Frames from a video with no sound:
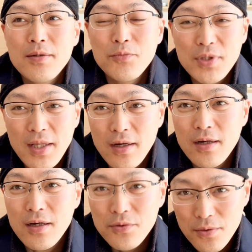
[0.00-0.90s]
無添
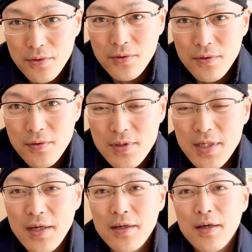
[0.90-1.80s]
加の
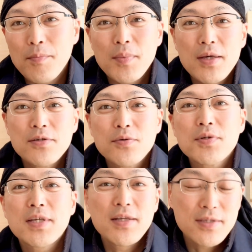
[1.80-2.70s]
石鹸ベースの
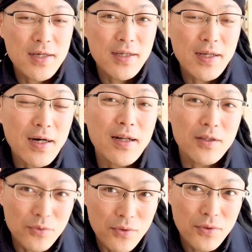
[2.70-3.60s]
洗剤だから
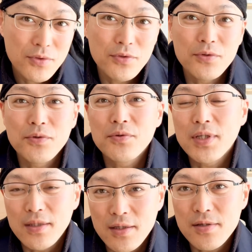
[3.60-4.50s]
ということ
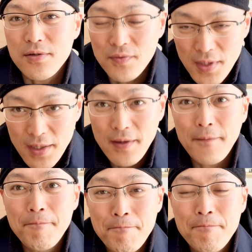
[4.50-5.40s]
なんですよ
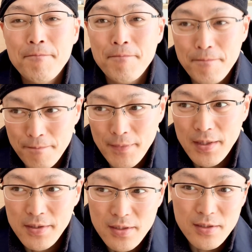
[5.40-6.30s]
ね。うん、
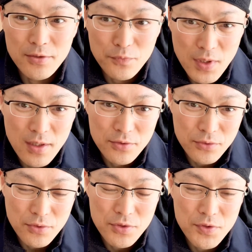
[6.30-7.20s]
キッチンは
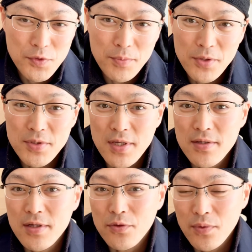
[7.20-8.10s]
ちょっと強めの
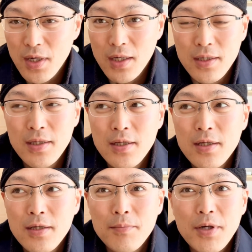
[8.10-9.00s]
洗剤とか、
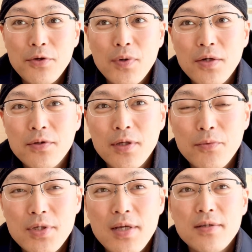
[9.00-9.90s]
まあ、弱くて
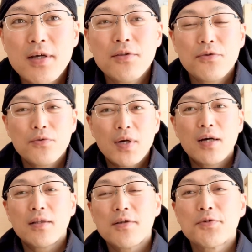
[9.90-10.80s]
も洗剤っていうのは
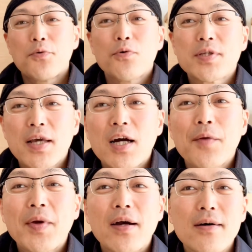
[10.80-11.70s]
必ず合成
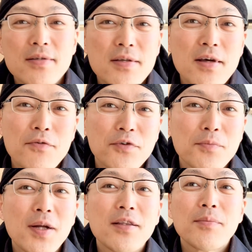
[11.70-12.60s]
界面活性剤が
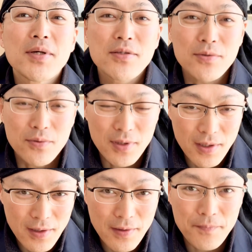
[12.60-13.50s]
含まれてますの
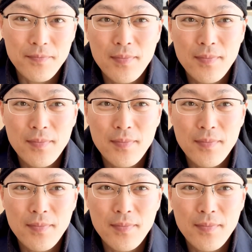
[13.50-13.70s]
で、